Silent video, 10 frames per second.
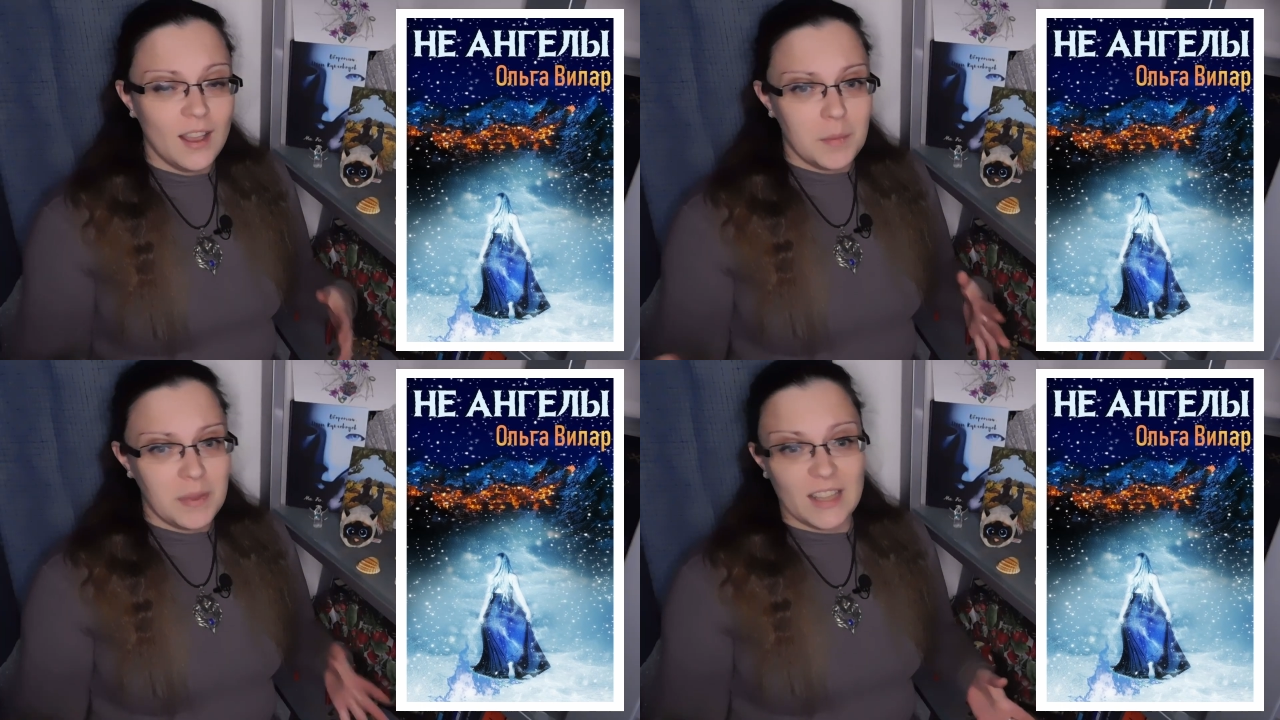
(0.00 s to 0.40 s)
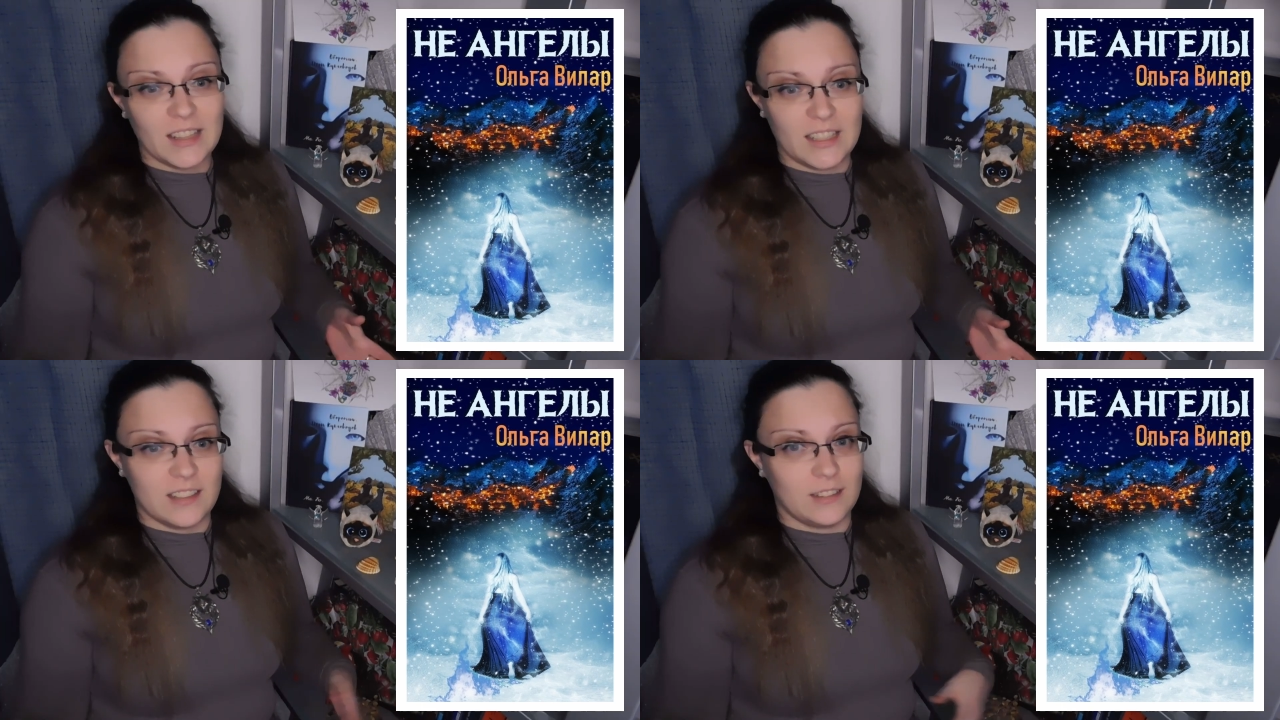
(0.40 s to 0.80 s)

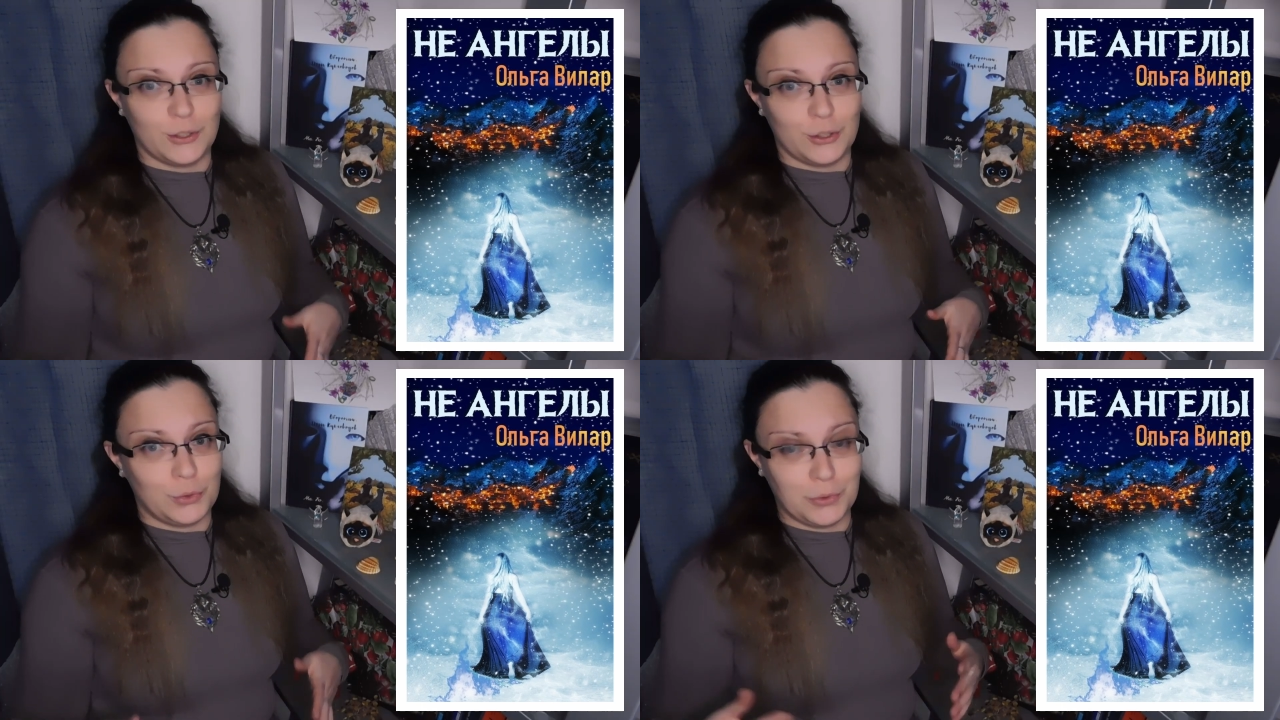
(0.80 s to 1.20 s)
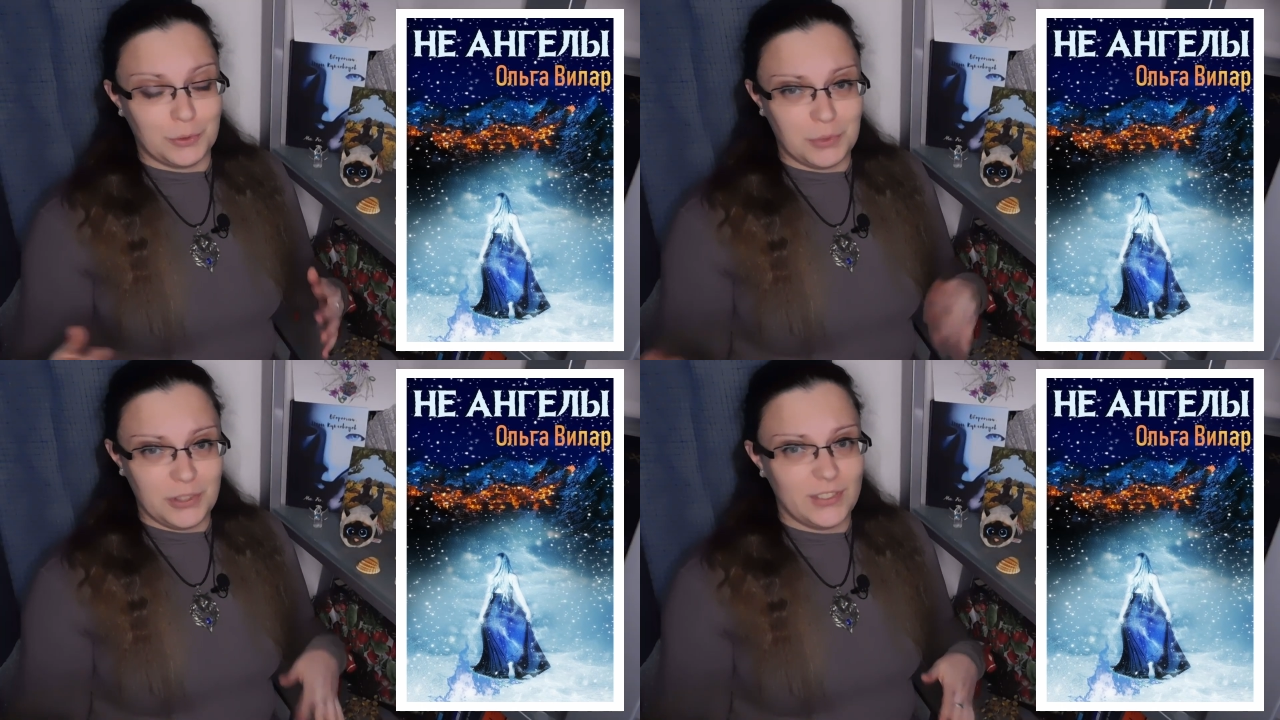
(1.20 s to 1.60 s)
Понятное дело,
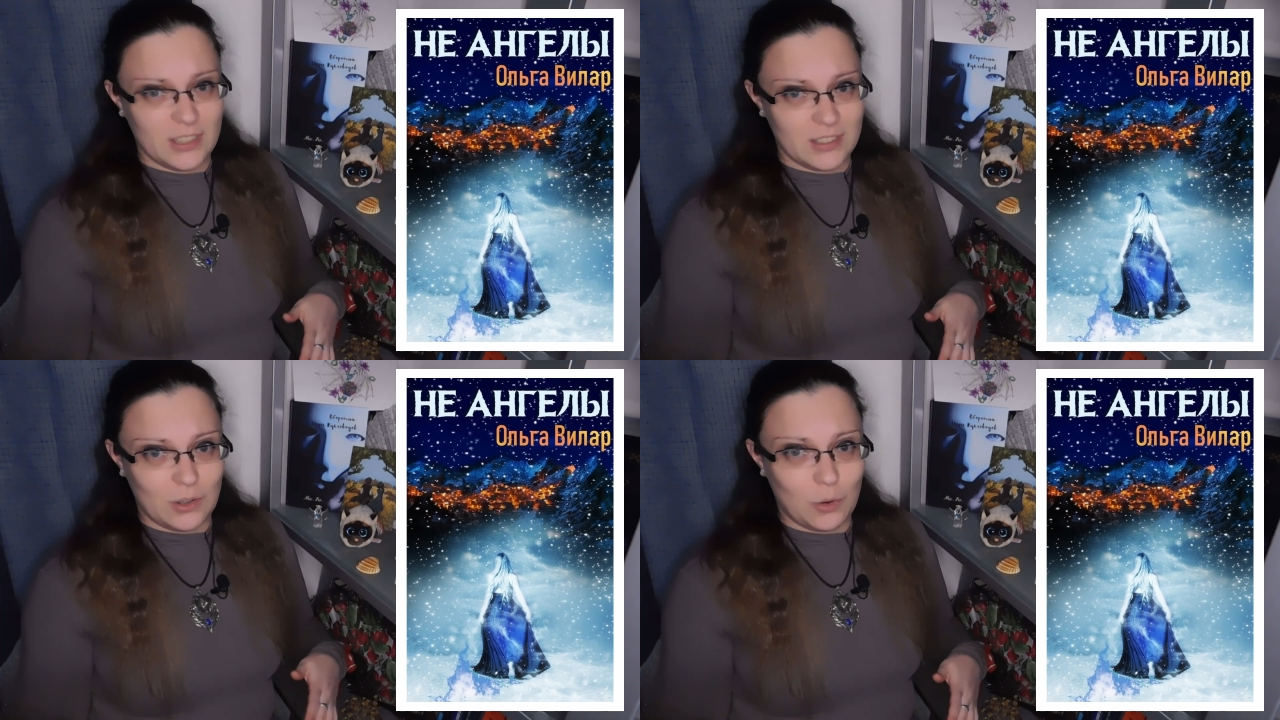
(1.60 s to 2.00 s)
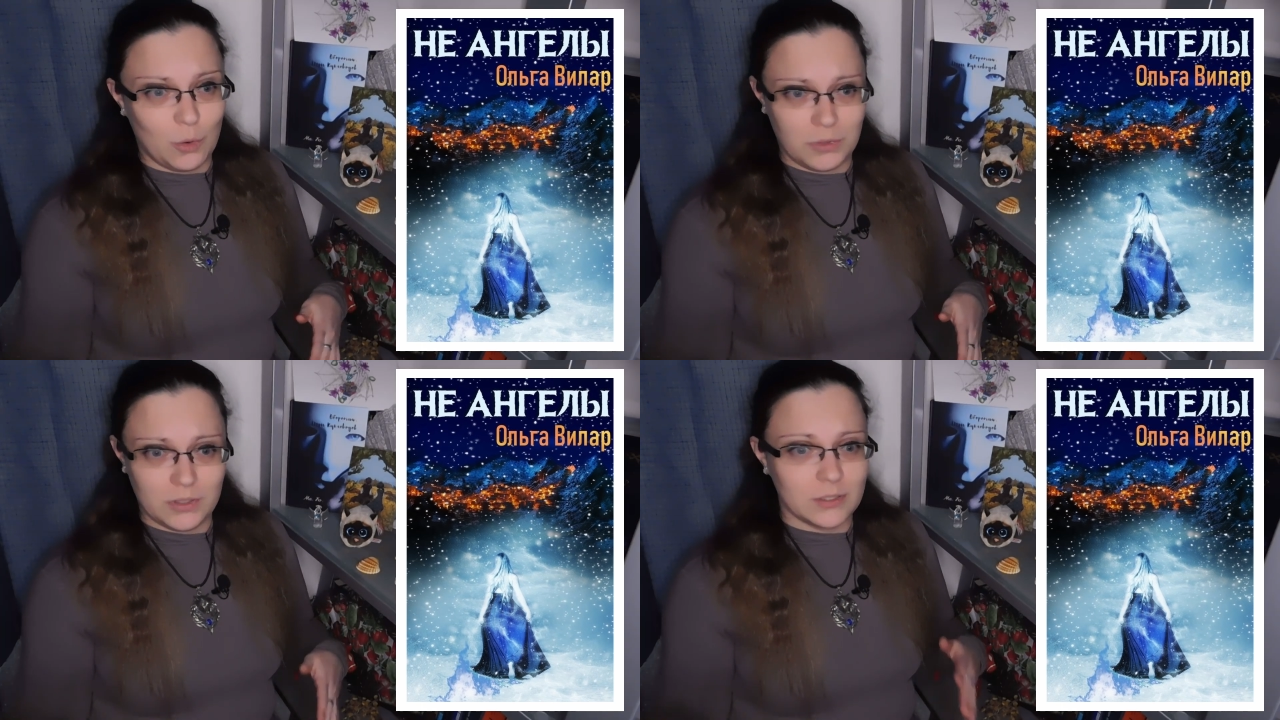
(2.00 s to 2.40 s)
что не все
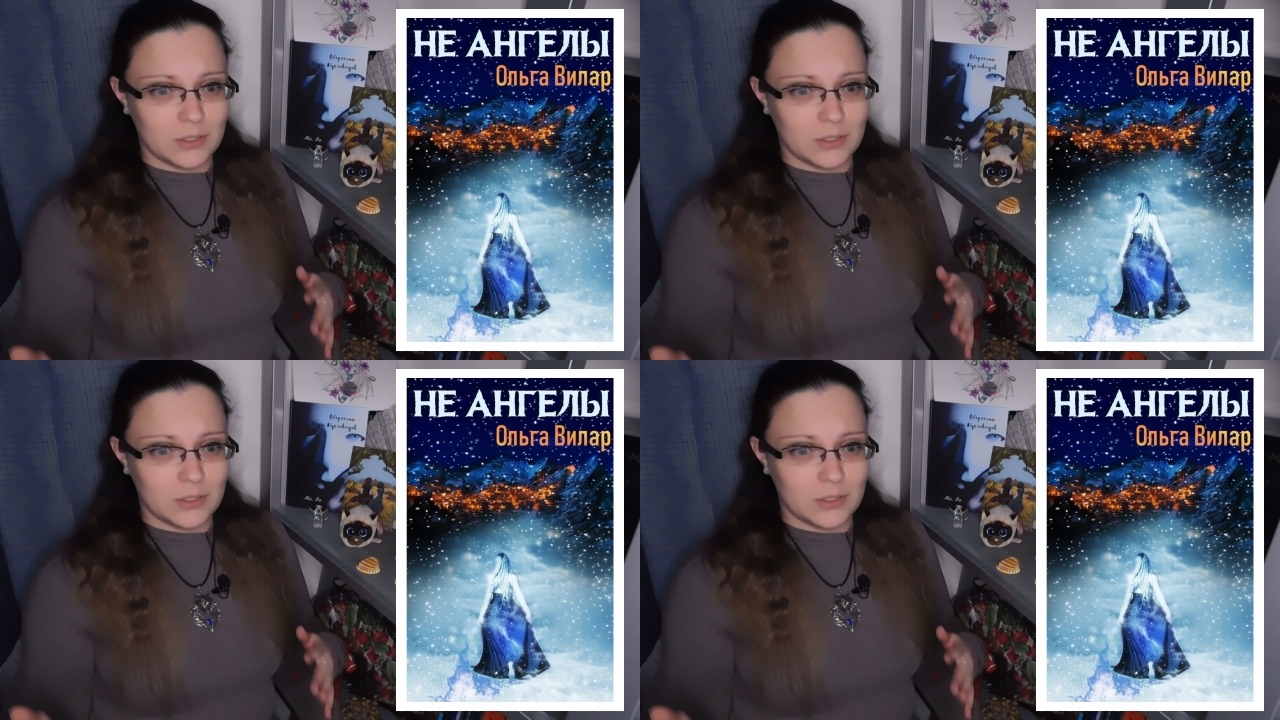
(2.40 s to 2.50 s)
знакомы